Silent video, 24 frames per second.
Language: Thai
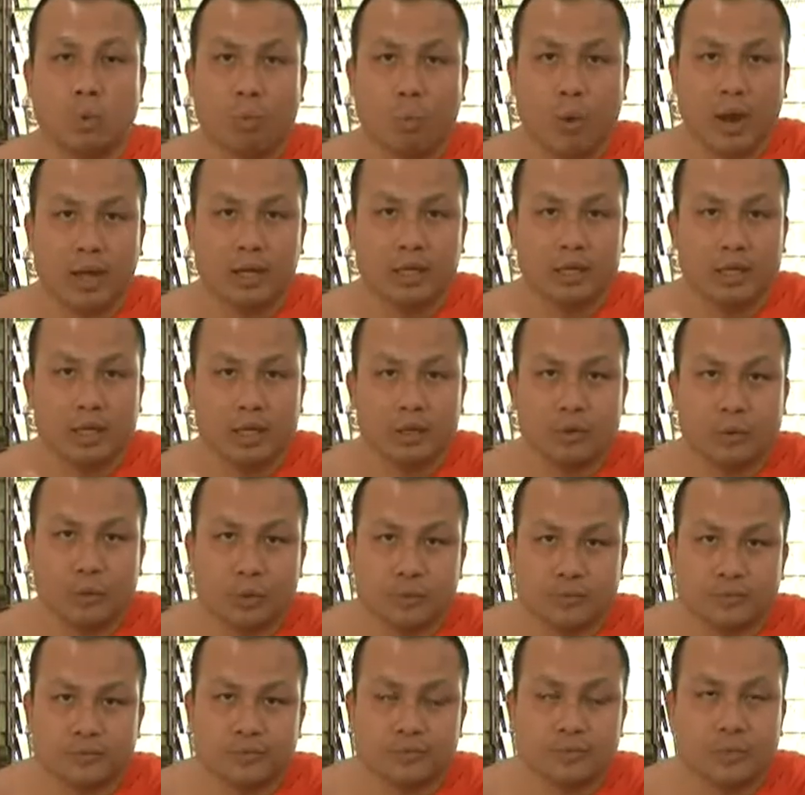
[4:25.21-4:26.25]
วันนี้คุ
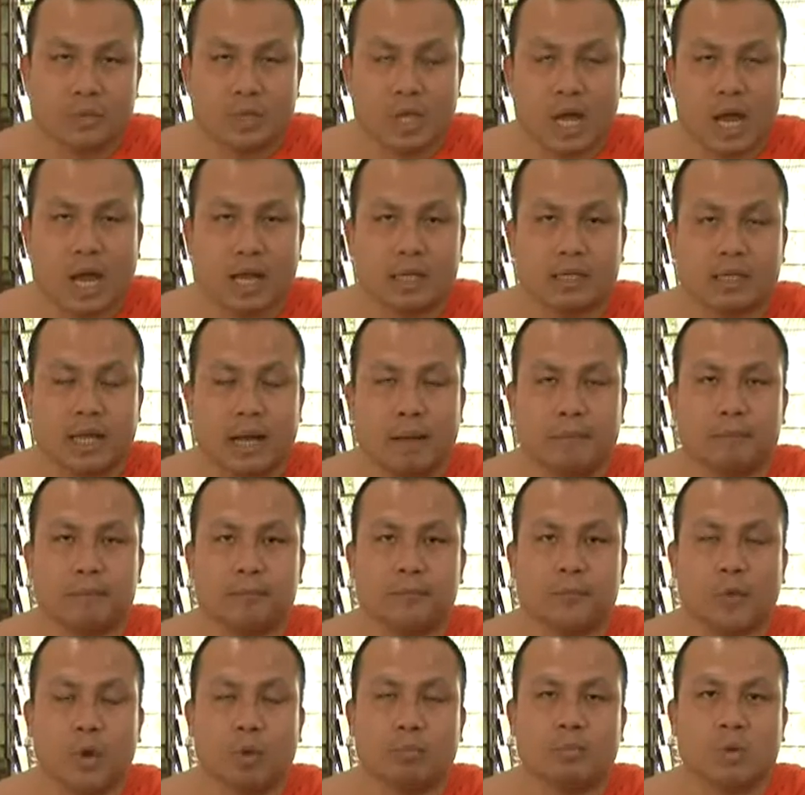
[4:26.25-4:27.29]
ณอย่า
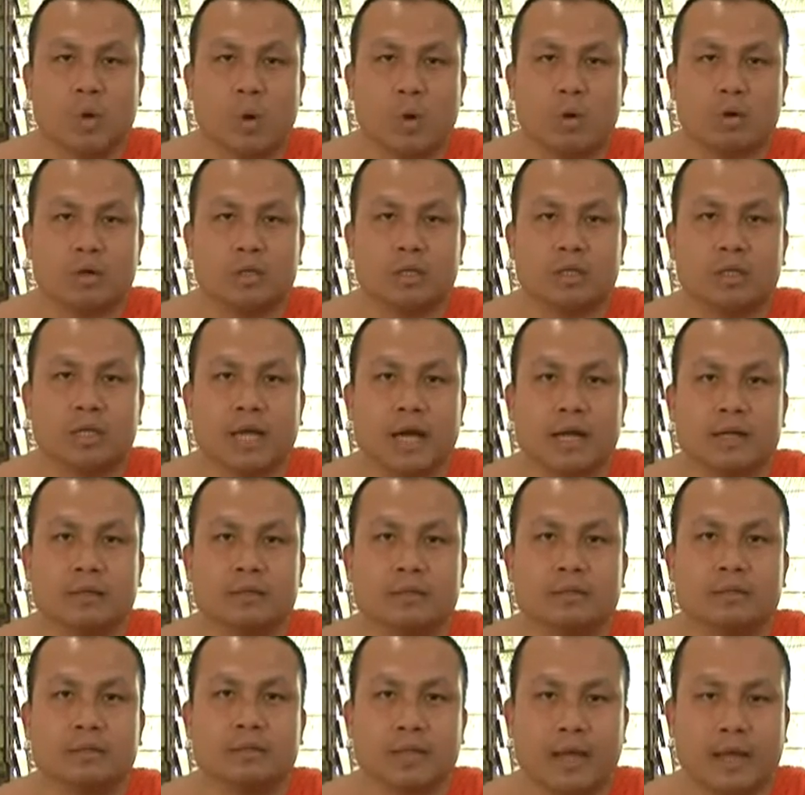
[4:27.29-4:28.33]
ทำนมหกหรือยัง
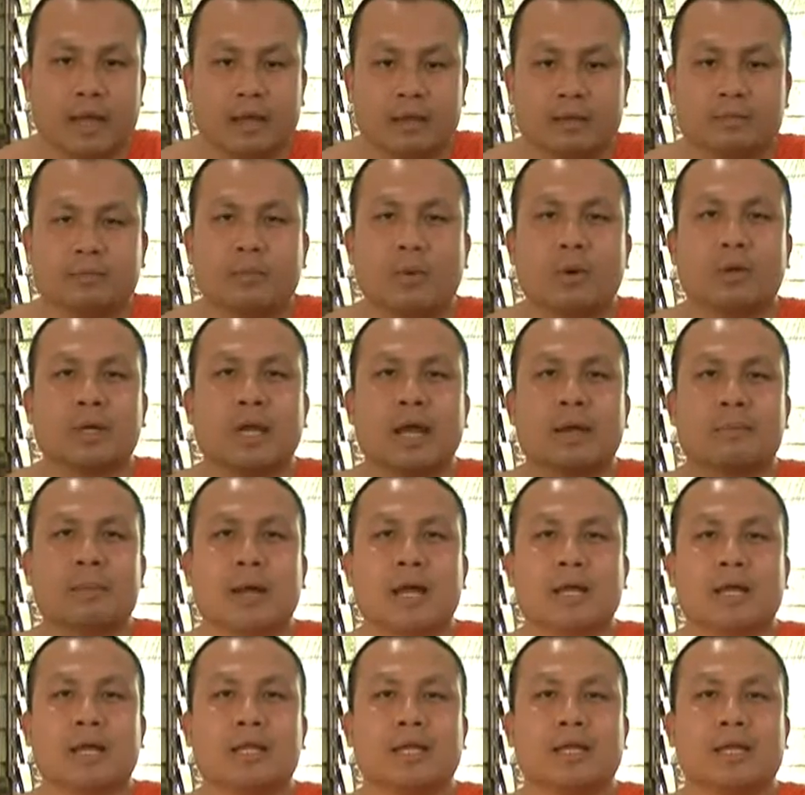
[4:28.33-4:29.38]
แน่มองหน้าพ
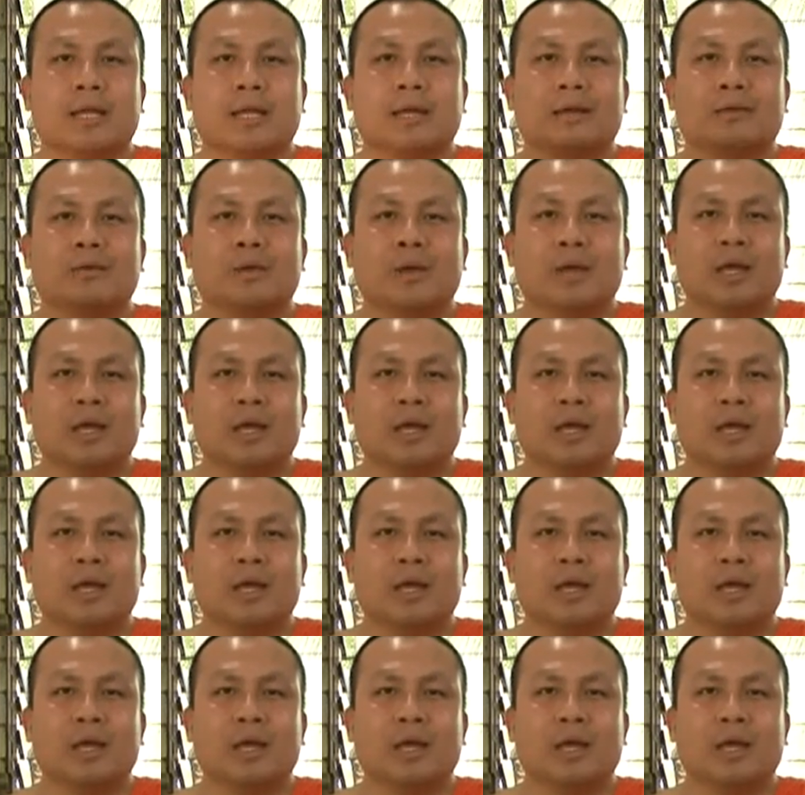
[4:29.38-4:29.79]
ลาดงั้นได้ยังไง